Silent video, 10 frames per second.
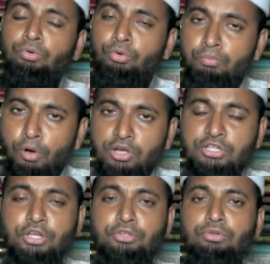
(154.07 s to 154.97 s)
কোনো
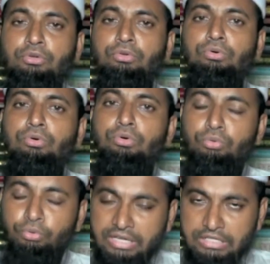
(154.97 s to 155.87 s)
বংশের জন্য
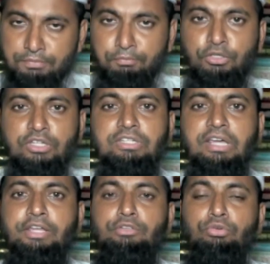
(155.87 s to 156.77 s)
কোনো একটি
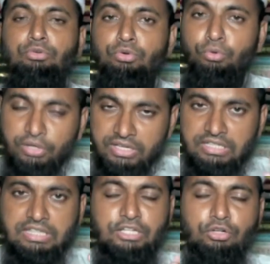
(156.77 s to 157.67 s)
প্রতিষ্ঠানের জন্য কোনো
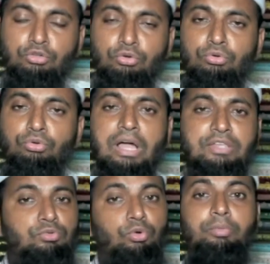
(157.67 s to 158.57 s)
একটি দেশের জন্য
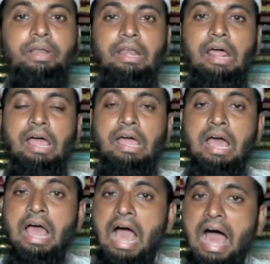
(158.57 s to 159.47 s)
কাজ করবেন না
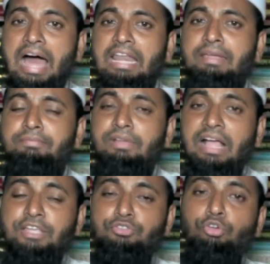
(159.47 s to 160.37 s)
আলেম
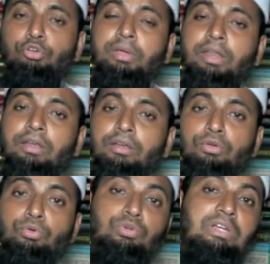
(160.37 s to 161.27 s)
কাজ করবেন
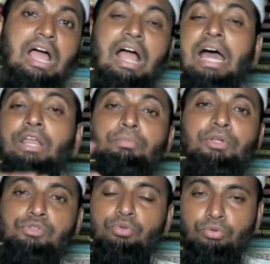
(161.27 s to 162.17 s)
গোটা
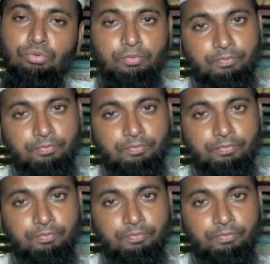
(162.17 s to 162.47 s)
আলমের জন্য